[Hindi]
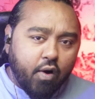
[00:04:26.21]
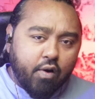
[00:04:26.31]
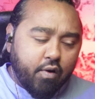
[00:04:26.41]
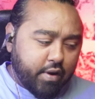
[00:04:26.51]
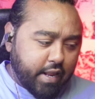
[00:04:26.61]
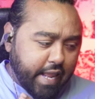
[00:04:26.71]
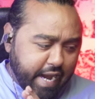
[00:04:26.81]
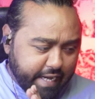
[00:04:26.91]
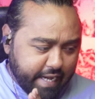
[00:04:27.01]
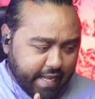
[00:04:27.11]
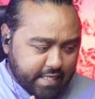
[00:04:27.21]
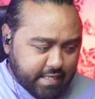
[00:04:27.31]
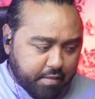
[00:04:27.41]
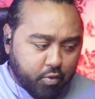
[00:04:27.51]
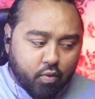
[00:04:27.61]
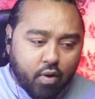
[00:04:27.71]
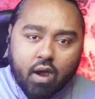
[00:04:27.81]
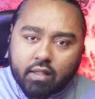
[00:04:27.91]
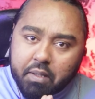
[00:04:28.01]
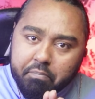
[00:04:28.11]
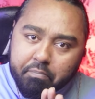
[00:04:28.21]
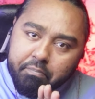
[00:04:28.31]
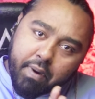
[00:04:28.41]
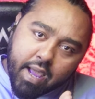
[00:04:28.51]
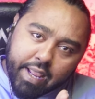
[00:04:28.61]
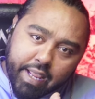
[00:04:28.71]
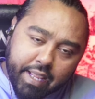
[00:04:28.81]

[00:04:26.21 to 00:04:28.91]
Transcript: और एक टेक के साथ बोलूँगा ख़त्म बाय